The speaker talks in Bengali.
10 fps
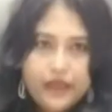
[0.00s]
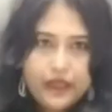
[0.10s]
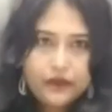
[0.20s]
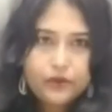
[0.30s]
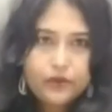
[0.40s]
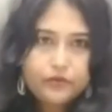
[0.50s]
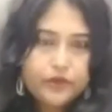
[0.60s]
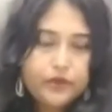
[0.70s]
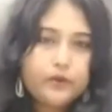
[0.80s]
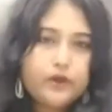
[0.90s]
হ্যালো
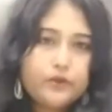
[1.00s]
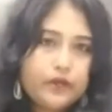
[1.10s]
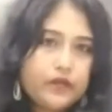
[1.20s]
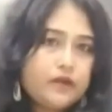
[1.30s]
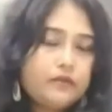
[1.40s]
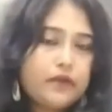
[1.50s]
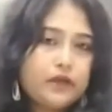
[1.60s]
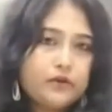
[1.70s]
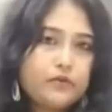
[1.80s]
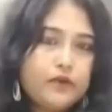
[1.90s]
এভরিওয়ান ওয়েলকাম
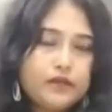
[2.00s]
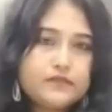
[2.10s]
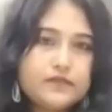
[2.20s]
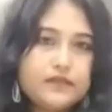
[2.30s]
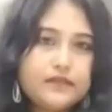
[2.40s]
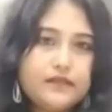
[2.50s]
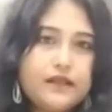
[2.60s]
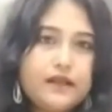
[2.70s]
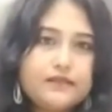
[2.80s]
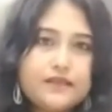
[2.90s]
ব্যাক টু মাই চ্যানেল
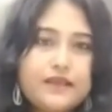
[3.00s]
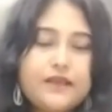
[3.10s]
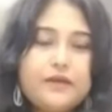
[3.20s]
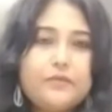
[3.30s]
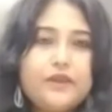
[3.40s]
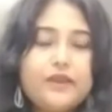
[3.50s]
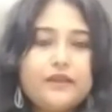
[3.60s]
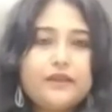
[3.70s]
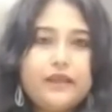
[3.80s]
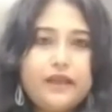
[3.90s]
আজকে আমি
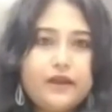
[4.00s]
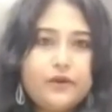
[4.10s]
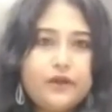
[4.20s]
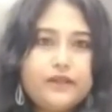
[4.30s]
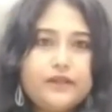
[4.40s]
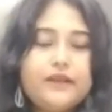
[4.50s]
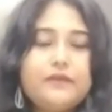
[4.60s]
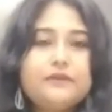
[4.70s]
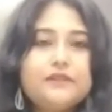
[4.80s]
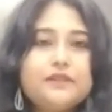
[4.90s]
একটি হেয়ার অয়েল
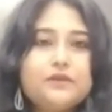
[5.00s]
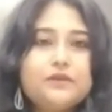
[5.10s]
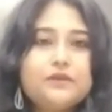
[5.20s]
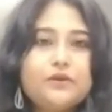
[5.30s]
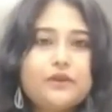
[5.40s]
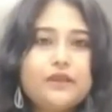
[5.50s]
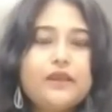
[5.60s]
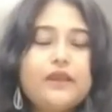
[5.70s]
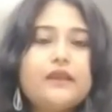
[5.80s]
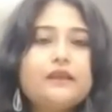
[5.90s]
নিয়ে আপনাদের সঙ্গে
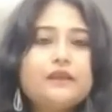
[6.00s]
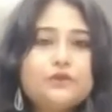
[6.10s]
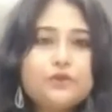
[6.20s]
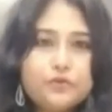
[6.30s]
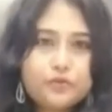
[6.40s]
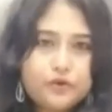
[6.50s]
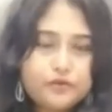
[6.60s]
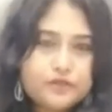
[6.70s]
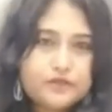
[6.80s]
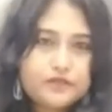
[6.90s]
কিছু
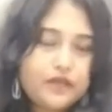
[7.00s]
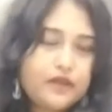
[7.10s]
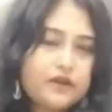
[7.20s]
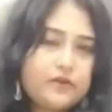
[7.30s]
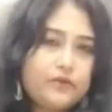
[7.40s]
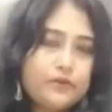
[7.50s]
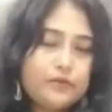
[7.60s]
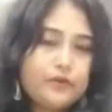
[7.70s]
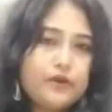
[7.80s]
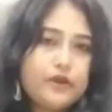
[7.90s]
ইনফরমেশন শেয়ার
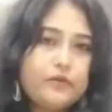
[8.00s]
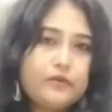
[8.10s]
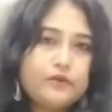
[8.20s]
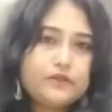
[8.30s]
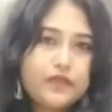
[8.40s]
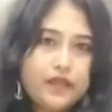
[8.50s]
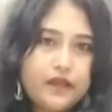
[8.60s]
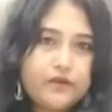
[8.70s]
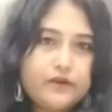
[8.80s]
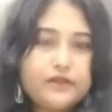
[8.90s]
করব এবং সেই
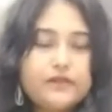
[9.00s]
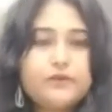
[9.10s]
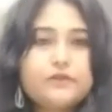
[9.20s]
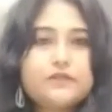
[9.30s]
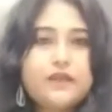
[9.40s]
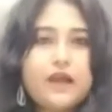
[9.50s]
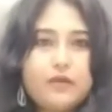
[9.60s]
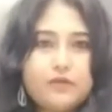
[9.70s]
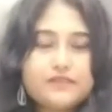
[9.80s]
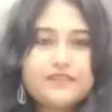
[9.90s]
হেয়ার অয়েলটি হচ্ছে
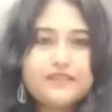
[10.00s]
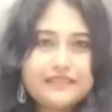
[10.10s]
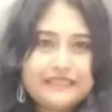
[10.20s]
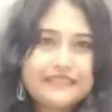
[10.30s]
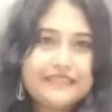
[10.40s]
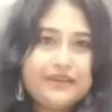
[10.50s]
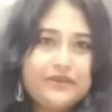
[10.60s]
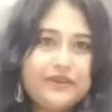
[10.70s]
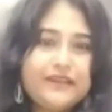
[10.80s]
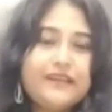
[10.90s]
আমার সিক্রেট
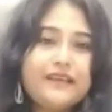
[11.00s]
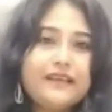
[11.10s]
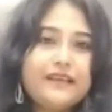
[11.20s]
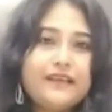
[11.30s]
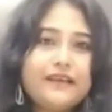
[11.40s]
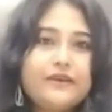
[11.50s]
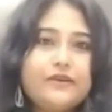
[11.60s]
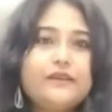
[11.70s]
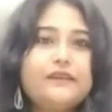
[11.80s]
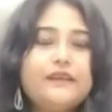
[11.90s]
হেয়ার অয়েল এই হেয়ার
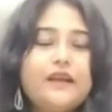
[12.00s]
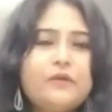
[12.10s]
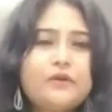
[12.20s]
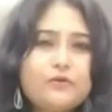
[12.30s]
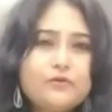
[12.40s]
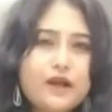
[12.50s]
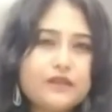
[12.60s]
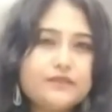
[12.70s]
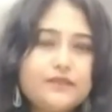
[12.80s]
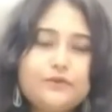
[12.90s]
অয়েলটি আমার খুব
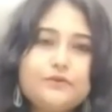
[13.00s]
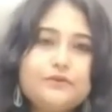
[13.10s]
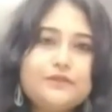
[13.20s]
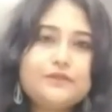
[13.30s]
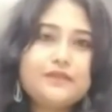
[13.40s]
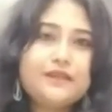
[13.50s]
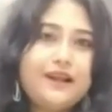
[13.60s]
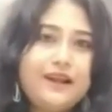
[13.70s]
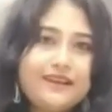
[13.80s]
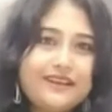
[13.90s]
কাছের লোকজন ছাড়া
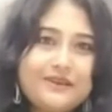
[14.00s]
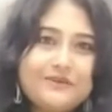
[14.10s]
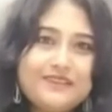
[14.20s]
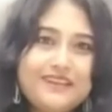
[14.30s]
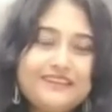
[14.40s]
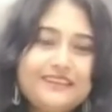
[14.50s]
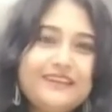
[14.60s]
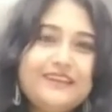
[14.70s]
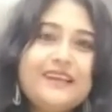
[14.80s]
আর কেউ জানে না